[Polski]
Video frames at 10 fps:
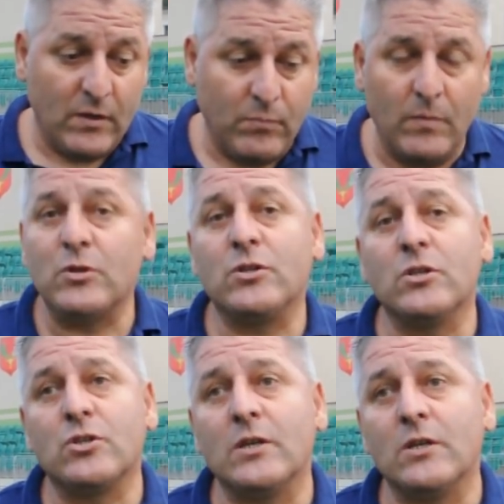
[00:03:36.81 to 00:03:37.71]
bo
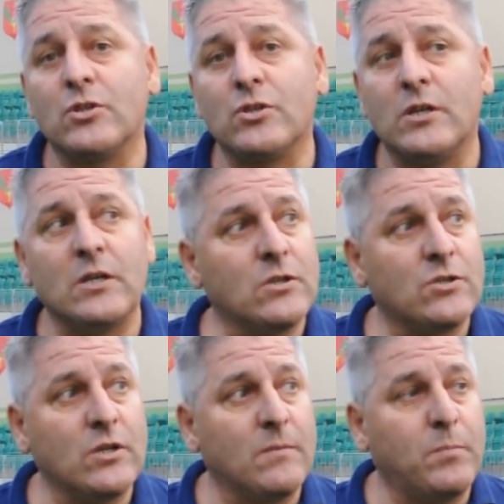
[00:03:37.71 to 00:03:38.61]
myślę, że, że,
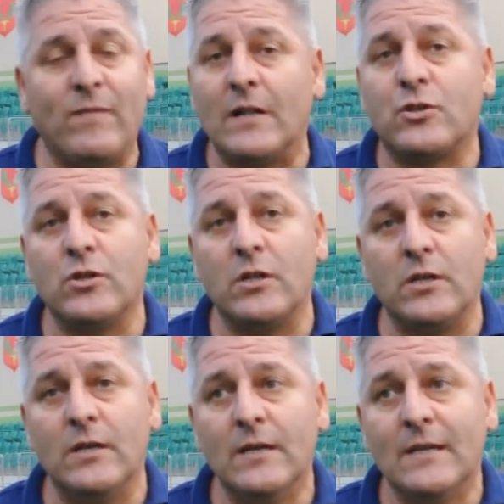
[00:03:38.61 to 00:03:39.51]
że powalczyli,